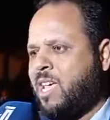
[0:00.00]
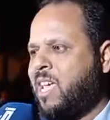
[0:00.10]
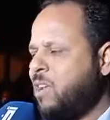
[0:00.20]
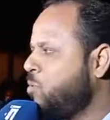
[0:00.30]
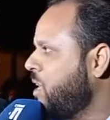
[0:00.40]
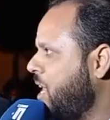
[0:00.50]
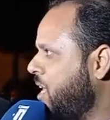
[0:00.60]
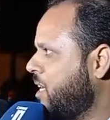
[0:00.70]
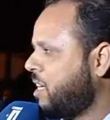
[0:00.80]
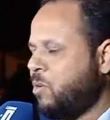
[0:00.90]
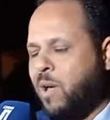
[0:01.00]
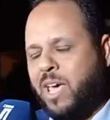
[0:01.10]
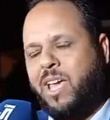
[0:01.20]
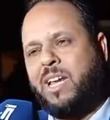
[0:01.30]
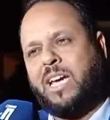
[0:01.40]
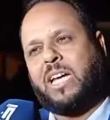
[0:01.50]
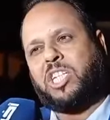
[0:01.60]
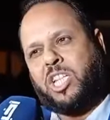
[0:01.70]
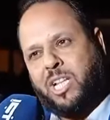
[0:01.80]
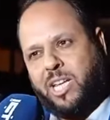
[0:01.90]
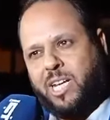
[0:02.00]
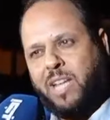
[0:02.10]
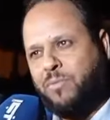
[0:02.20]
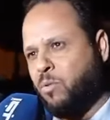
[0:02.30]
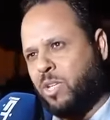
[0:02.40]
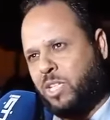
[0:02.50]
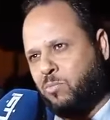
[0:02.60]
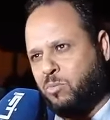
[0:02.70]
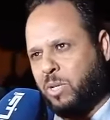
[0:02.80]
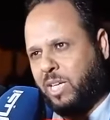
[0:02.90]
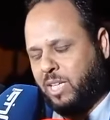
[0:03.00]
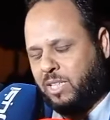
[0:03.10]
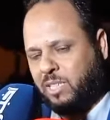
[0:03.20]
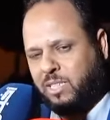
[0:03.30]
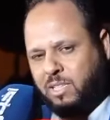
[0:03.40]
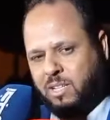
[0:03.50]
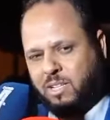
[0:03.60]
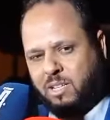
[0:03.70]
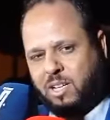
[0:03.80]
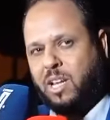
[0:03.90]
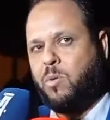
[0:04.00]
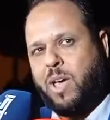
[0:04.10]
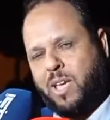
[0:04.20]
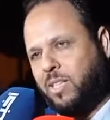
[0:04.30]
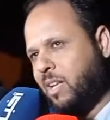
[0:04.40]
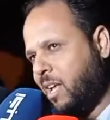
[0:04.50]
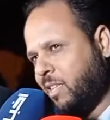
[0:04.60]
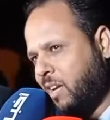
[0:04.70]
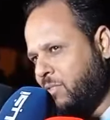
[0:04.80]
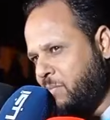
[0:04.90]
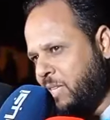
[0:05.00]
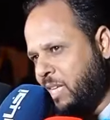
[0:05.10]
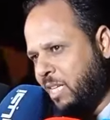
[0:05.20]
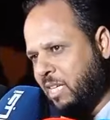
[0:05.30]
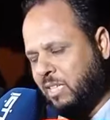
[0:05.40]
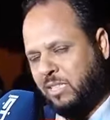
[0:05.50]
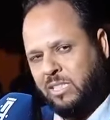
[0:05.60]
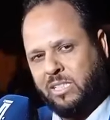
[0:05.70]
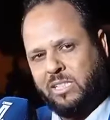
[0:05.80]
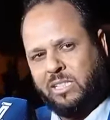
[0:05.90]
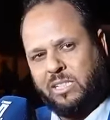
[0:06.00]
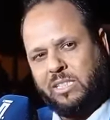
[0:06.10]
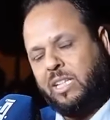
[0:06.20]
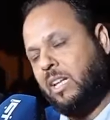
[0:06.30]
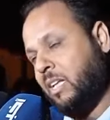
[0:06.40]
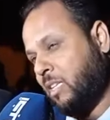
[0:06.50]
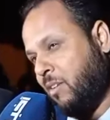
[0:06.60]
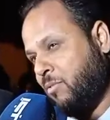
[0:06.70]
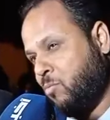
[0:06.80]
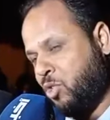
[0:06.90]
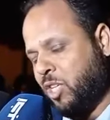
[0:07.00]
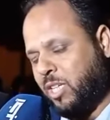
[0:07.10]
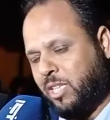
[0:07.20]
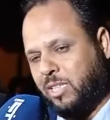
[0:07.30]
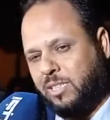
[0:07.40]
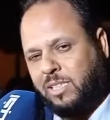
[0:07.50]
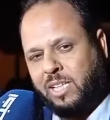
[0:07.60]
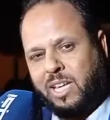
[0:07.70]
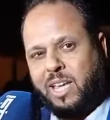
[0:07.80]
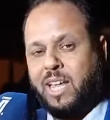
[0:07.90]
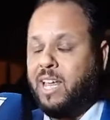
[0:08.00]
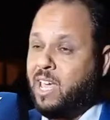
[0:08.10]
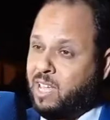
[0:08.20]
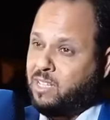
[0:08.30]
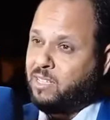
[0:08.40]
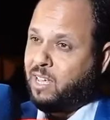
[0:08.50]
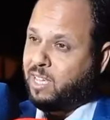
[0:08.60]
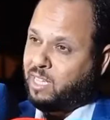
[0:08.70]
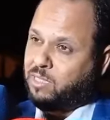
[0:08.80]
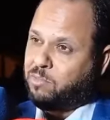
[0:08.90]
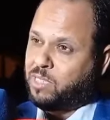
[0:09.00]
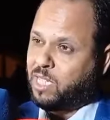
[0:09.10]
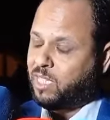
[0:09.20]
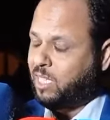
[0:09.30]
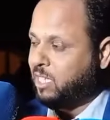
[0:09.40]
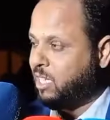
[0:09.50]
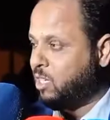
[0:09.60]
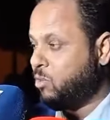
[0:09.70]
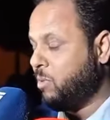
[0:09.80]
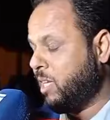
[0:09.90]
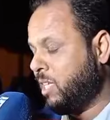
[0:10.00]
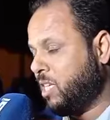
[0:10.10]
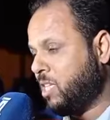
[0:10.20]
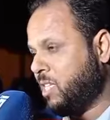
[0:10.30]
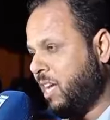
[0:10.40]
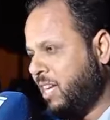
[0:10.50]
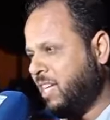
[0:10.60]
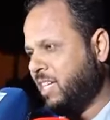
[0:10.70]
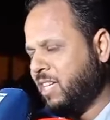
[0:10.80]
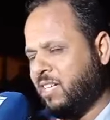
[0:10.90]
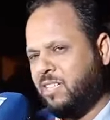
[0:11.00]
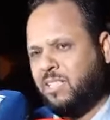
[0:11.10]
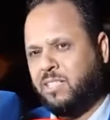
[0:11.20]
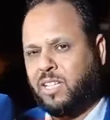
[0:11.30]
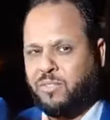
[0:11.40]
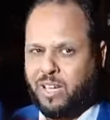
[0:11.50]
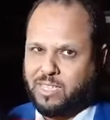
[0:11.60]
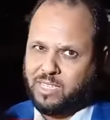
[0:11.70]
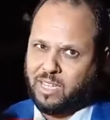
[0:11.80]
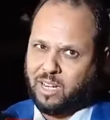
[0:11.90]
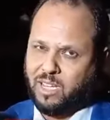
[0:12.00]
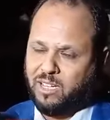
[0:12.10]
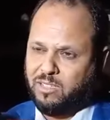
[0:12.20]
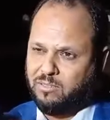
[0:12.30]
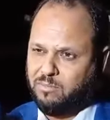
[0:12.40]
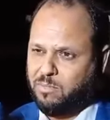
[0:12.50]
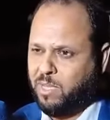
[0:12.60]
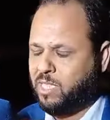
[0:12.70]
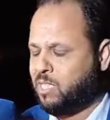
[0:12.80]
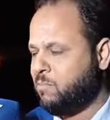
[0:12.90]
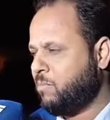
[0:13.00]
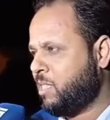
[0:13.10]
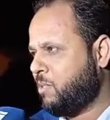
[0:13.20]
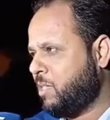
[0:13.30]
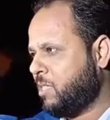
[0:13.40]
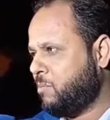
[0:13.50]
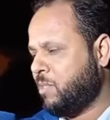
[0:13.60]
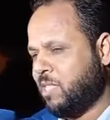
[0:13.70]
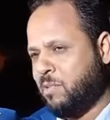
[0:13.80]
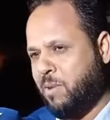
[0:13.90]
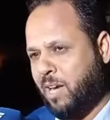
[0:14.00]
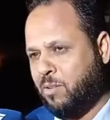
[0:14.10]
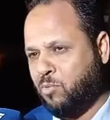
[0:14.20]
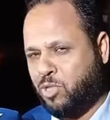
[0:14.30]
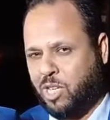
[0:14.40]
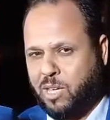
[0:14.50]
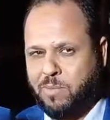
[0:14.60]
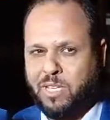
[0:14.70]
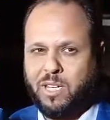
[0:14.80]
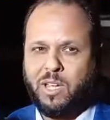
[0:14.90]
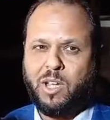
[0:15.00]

هي الروايه اللي خرجت للاعلام في وقت مبكر الروايات ديال الاطراف المدنيه ديال الاطراف المشتكيه الان اكيد بالتغطيه ديالكم لان الجلسه علنيه رفعات سريه من بعد تم تم الاستماع للمتهمين